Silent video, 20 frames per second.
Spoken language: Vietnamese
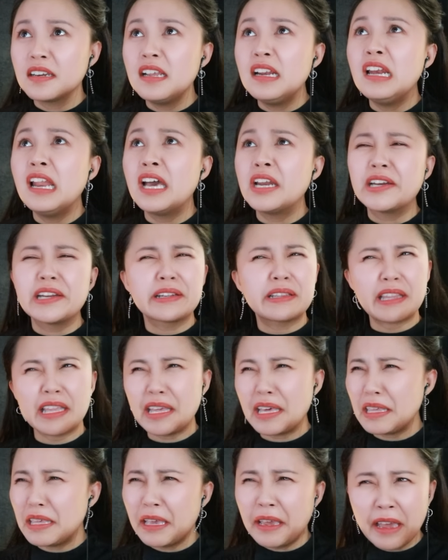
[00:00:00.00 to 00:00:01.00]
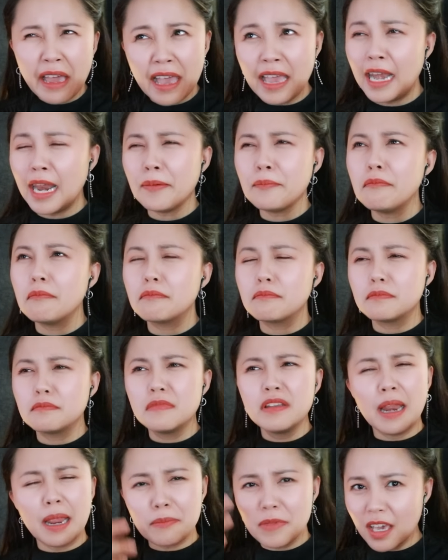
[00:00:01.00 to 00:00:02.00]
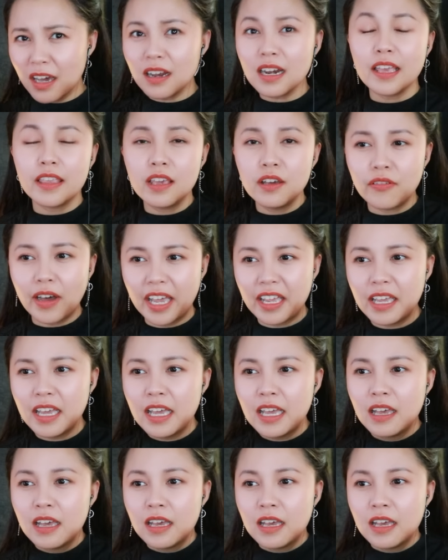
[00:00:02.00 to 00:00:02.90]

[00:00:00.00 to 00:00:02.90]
đi lên thấy cái gì ghê lắm nam nhớ là như vậy